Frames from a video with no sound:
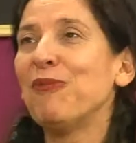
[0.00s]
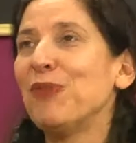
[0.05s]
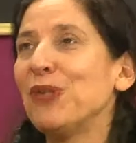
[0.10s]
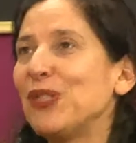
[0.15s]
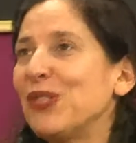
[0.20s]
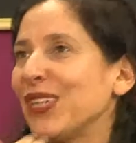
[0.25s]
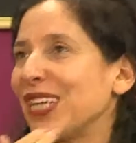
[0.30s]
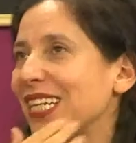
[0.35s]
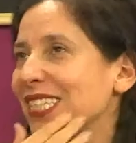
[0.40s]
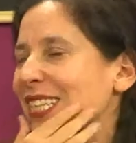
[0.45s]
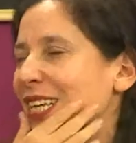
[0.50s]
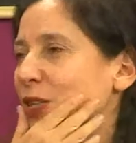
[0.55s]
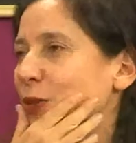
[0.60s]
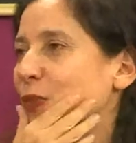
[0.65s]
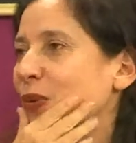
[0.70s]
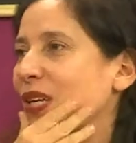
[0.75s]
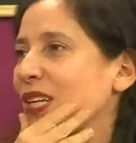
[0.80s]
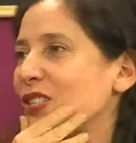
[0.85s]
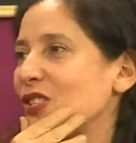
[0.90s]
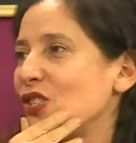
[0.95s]
muito engraçado
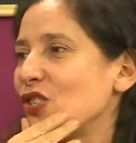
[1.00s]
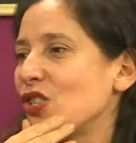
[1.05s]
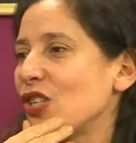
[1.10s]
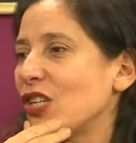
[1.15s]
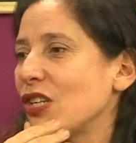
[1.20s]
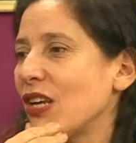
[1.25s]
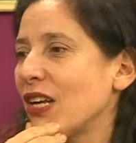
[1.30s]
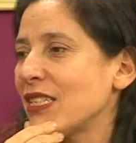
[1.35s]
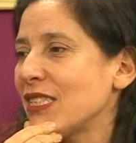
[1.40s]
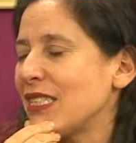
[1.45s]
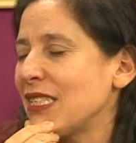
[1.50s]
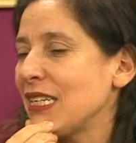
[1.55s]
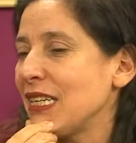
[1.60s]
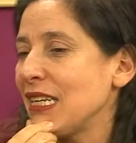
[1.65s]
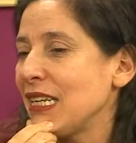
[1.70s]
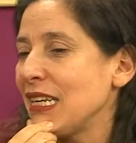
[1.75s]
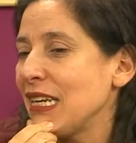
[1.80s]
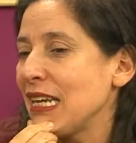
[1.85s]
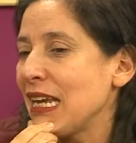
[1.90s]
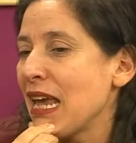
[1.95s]
porque a gente,
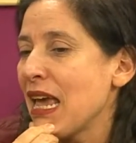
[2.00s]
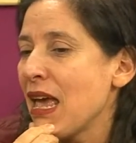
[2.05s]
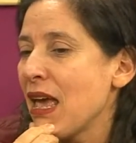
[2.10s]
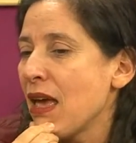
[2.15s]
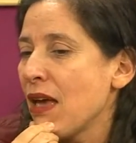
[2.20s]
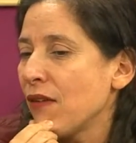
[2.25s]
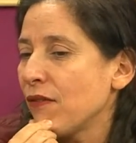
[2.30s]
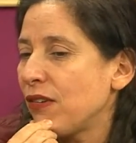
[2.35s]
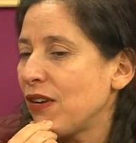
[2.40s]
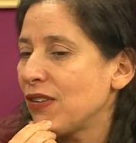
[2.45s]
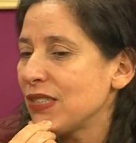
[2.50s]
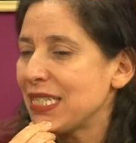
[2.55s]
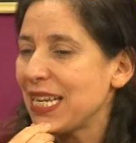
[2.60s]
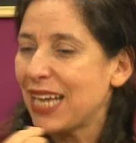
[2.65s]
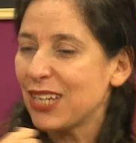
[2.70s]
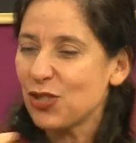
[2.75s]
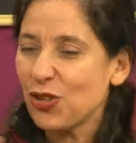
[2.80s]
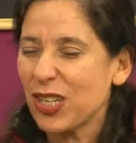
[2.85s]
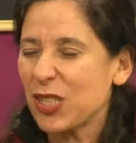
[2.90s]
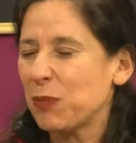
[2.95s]
assim. Falou assim,
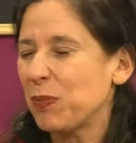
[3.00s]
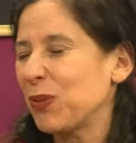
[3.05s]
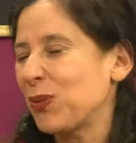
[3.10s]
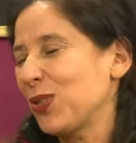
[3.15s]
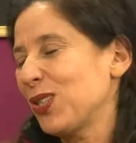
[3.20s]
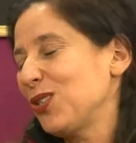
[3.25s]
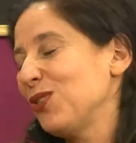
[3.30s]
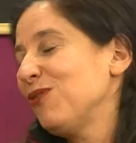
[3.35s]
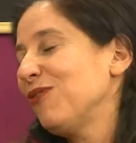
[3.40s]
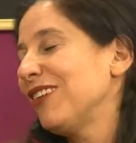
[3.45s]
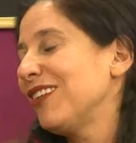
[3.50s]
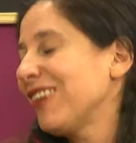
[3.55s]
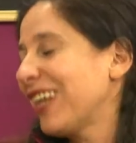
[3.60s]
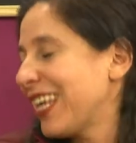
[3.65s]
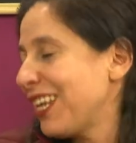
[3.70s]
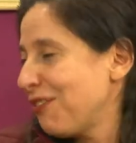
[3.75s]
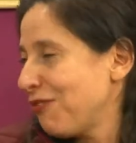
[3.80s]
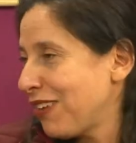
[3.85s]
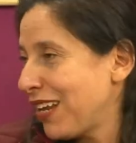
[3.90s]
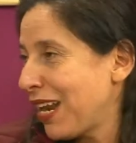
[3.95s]
acho que as pessoas não vão
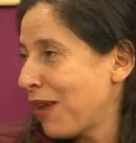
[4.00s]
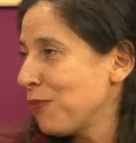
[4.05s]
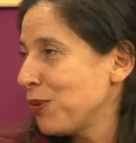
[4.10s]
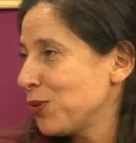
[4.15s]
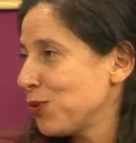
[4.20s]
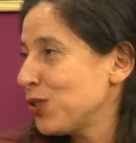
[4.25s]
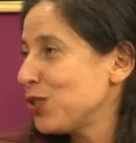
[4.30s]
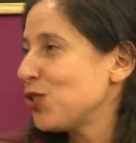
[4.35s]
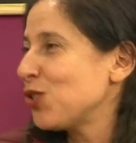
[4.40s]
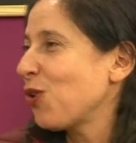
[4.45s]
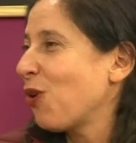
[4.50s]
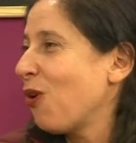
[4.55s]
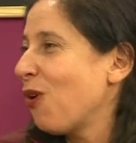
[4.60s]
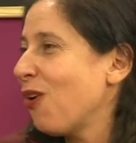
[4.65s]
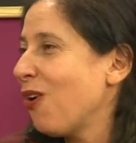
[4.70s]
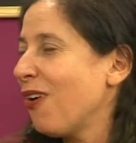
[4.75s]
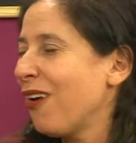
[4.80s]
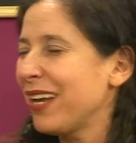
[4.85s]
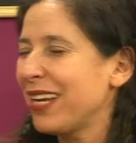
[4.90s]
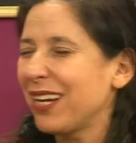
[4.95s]
querer falar muita
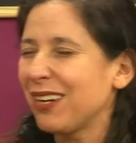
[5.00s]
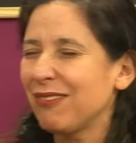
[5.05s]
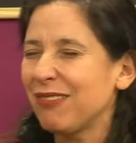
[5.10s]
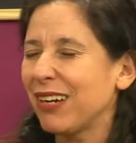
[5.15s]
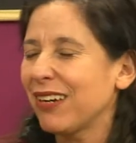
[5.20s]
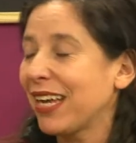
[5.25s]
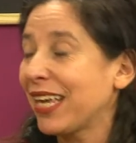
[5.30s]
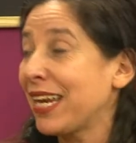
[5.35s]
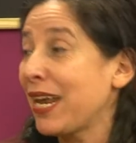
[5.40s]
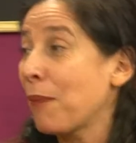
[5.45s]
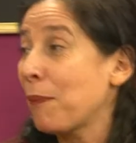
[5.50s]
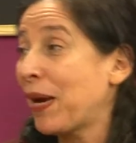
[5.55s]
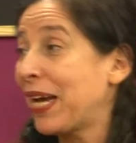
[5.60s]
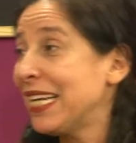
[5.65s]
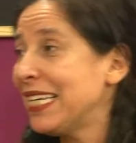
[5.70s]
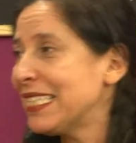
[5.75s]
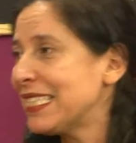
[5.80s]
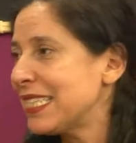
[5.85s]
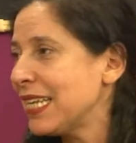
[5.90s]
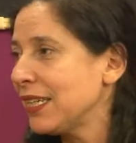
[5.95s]
história, é. não vão querer
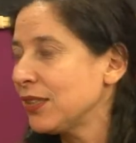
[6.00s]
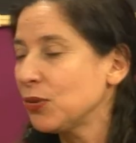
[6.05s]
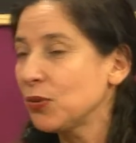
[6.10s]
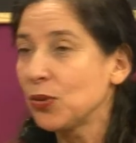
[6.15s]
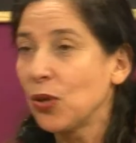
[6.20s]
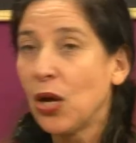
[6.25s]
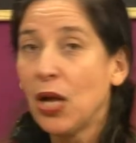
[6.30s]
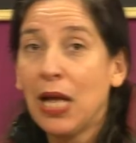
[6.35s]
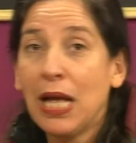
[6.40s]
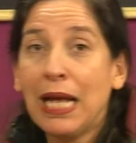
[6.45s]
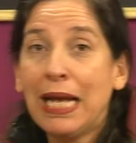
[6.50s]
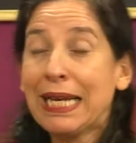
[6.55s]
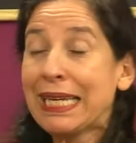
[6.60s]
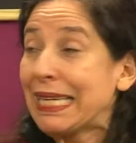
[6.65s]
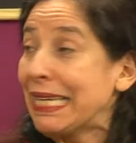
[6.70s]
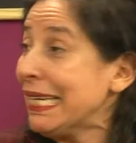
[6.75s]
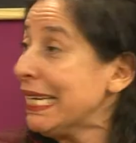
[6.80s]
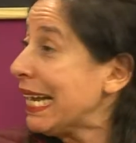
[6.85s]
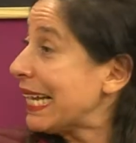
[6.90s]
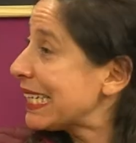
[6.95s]
aparecer tudo.
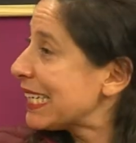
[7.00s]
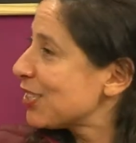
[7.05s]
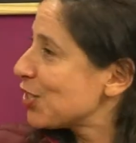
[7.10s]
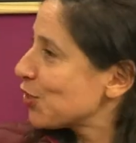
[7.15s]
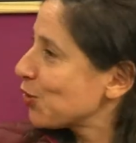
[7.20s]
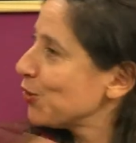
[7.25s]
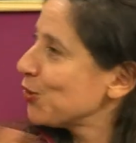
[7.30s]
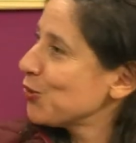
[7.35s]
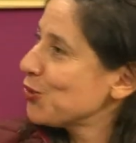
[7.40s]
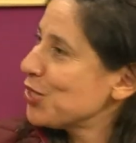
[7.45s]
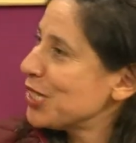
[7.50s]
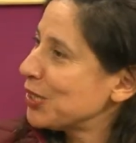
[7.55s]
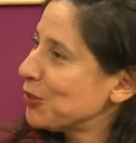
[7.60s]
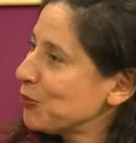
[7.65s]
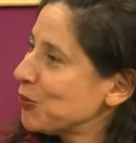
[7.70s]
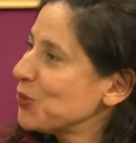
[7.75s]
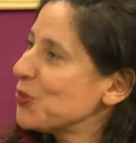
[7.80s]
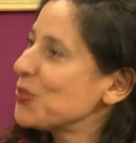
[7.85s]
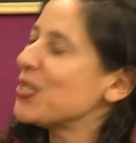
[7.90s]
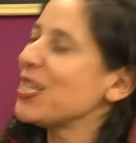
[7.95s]
Que nada, chegou no dia
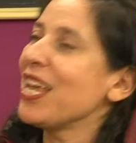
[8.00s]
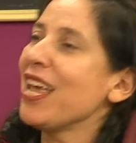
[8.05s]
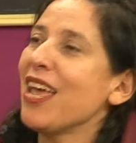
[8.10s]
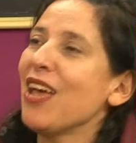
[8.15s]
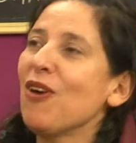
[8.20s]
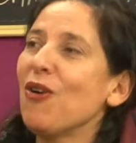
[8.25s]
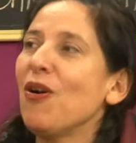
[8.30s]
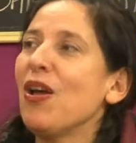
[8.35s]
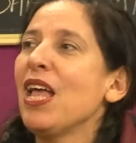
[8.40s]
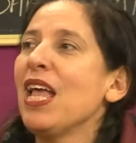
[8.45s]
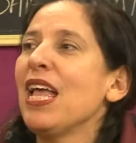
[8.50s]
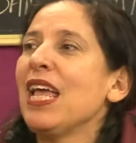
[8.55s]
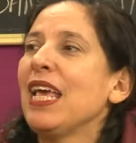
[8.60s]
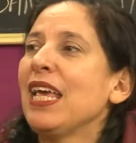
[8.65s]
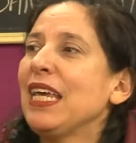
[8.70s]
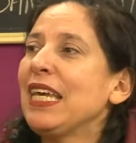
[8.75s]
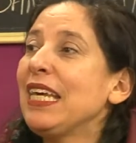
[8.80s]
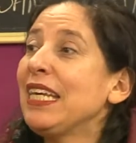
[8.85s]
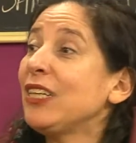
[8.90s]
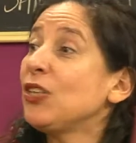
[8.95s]
do museu
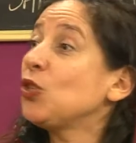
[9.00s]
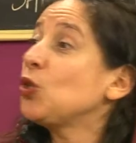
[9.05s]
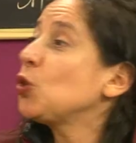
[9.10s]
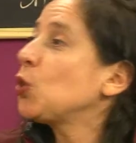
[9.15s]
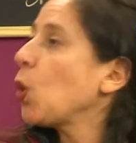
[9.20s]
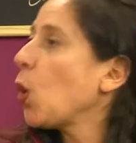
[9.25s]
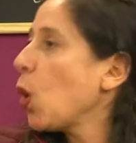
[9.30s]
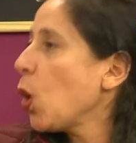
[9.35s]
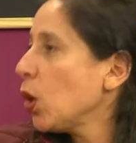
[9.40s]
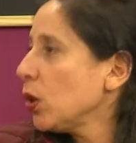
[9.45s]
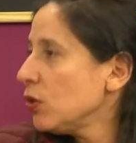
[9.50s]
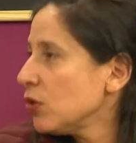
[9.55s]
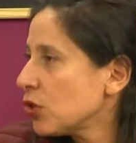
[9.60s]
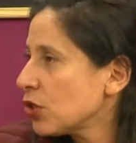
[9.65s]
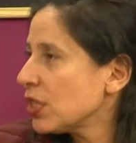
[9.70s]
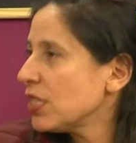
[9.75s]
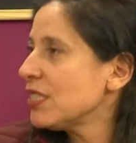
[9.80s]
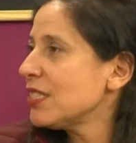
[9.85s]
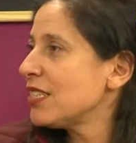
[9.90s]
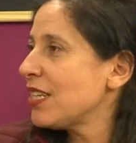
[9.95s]
e todos
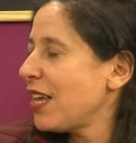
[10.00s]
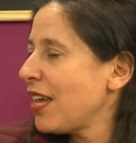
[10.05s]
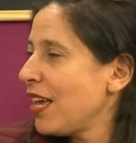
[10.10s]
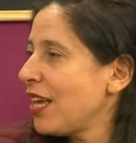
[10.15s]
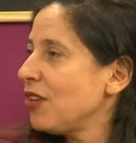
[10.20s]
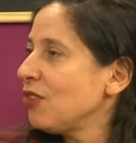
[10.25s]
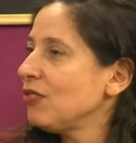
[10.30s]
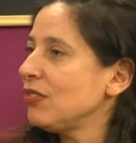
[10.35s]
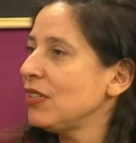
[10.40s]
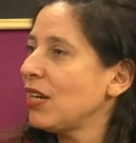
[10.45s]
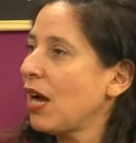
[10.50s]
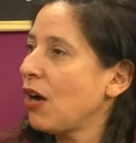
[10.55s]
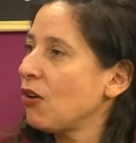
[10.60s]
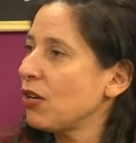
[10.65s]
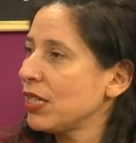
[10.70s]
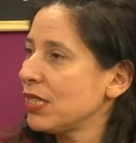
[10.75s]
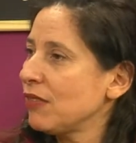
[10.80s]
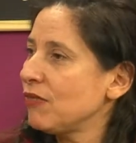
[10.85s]
quiseram, na hora da